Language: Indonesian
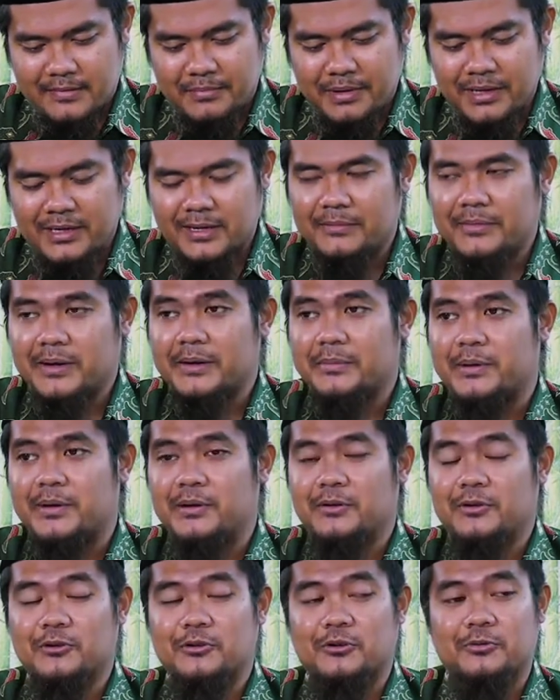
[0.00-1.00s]
maka
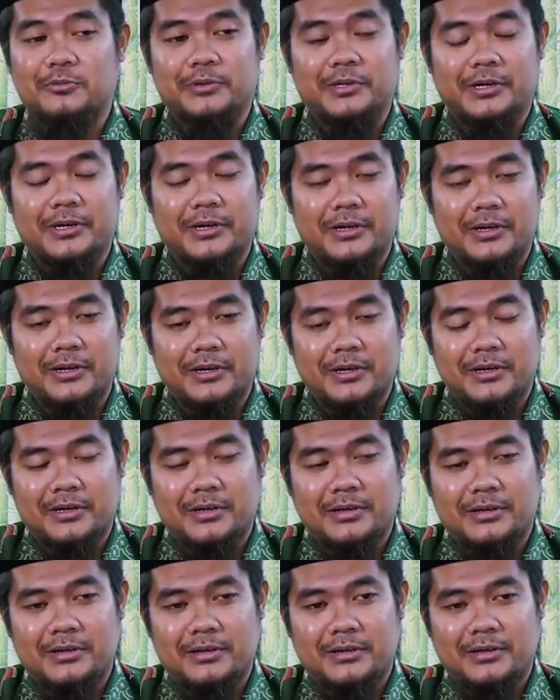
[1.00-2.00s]
bagaimana hukumnya
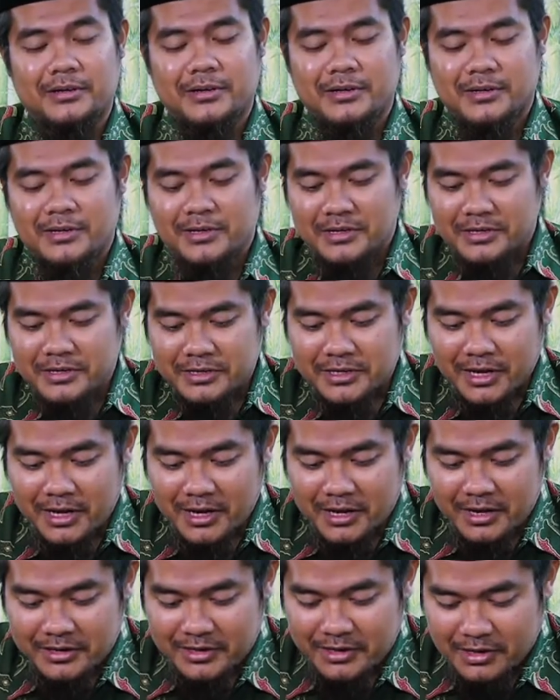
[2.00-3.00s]

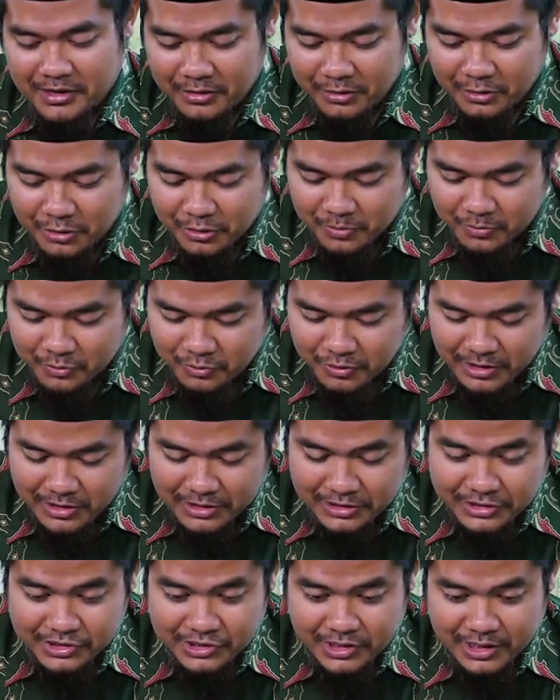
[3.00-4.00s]
kana
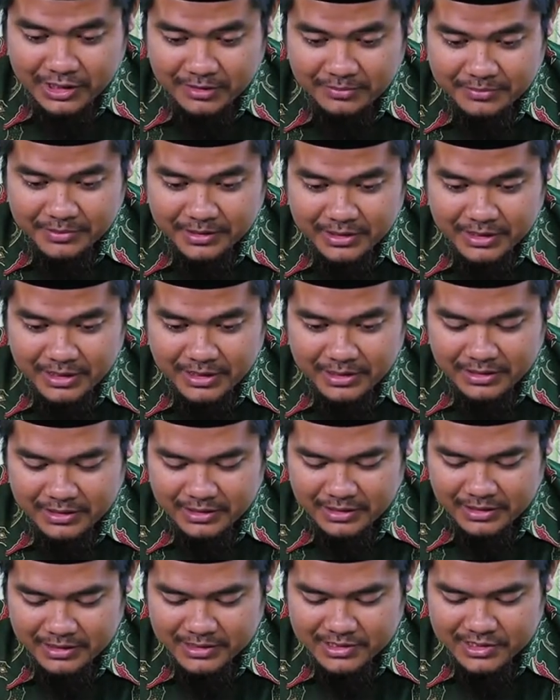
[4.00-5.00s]
hukmuha
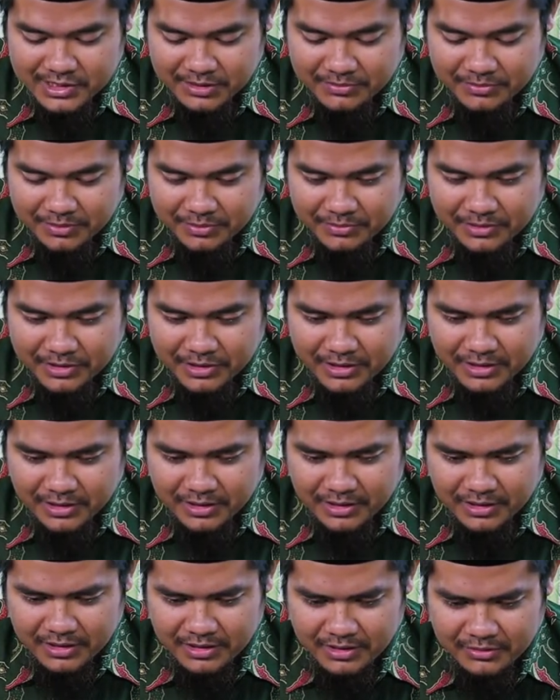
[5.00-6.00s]
syamilan li
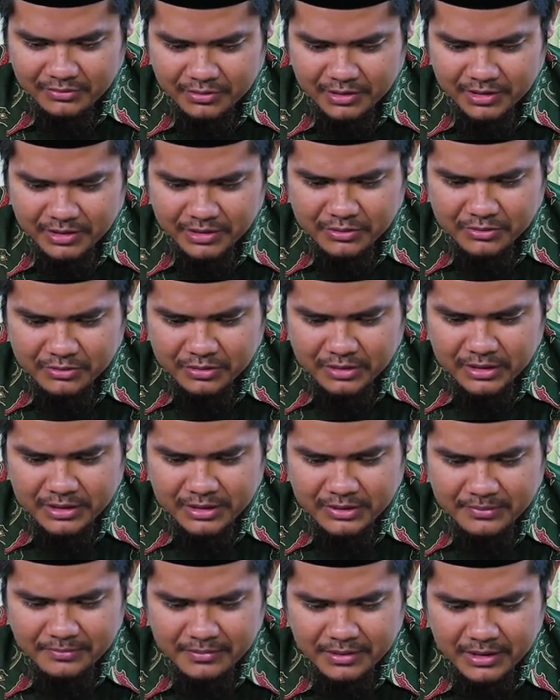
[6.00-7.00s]
sababiha wa li
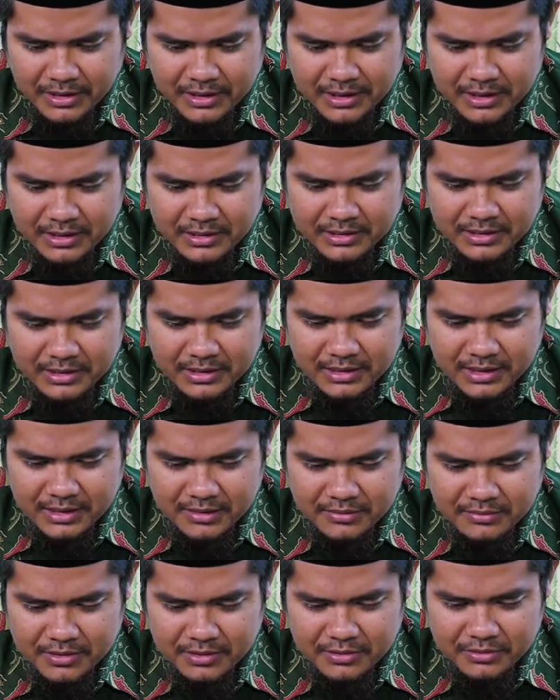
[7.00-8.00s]
kulli ma
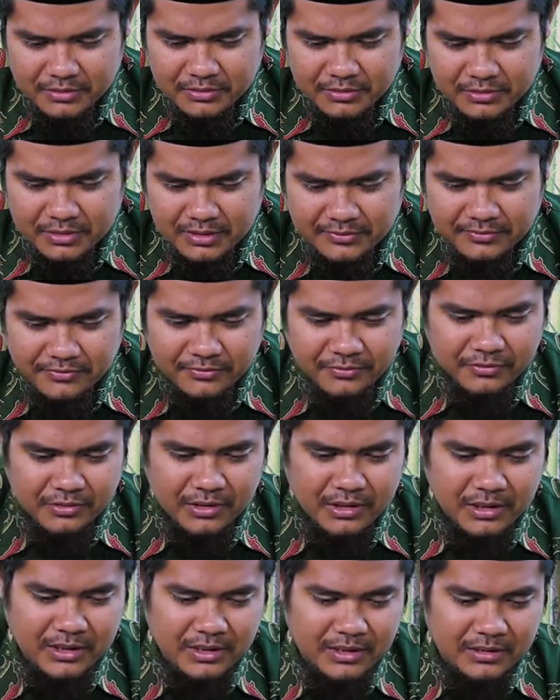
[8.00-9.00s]
yatanawaluhu
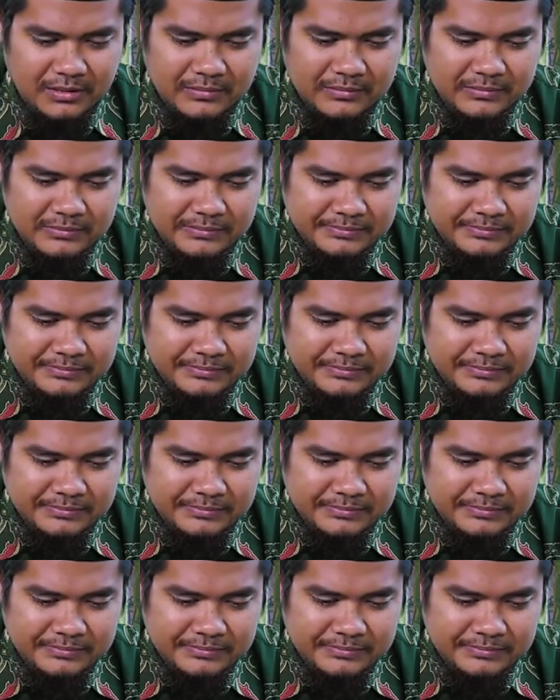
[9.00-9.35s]
lafdhuha